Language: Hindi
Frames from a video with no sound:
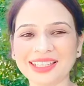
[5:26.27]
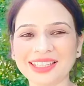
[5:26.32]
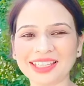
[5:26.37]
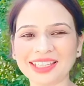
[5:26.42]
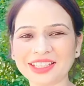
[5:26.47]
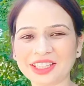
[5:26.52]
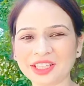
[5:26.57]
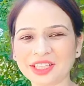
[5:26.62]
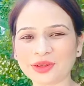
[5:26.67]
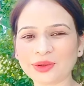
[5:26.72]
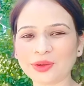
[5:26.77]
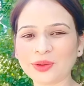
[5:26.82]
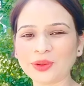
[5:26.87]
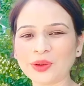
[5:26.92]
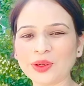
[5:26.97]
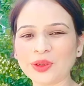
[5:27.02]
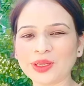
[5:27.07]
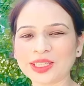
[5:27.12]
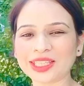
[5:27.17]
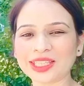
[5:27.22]
ये देखो
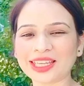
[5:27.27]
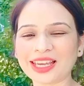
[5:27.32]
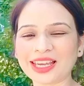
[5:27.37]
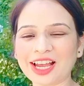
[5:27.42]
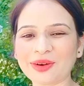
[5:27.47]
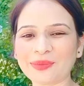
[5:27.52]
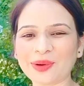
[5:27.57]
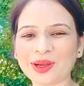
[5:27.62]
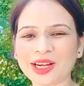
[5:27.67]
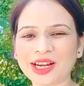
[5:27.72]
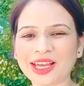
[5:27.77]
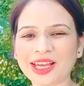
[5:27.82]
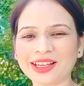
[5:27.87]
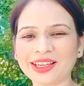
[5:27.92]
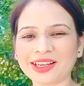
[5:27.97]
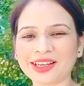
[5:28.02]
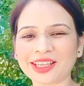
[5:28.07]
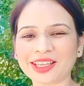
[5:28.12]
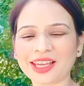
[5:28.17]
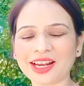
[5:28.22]
यहाँ पर
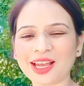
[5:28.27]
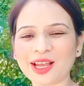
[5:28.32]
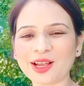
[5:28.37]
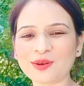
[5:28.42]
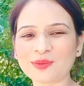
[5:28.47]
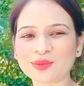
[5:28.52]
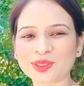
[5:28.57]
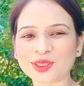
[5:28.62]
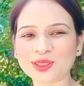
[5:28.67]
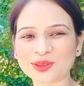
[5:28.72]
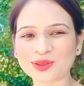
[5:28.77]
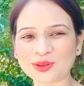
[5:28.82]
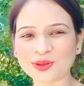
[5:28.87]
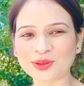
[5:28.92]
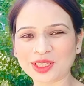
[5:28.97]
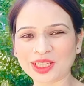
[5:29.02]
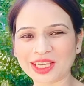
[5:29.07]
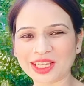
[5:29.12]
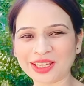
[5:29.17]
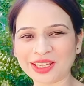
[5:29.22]
आकर के आराम से सो
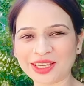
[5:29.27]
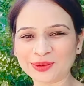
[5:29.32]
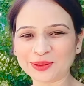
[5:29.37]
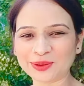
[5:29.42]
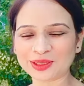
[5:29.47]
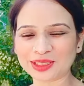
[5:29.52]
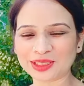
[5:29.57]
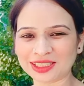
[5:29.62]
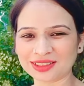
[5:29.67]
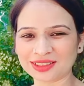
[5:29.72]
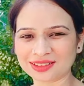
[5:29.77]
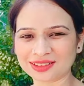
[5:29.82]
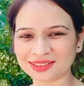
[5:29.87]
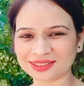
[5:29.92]
गया है लूसी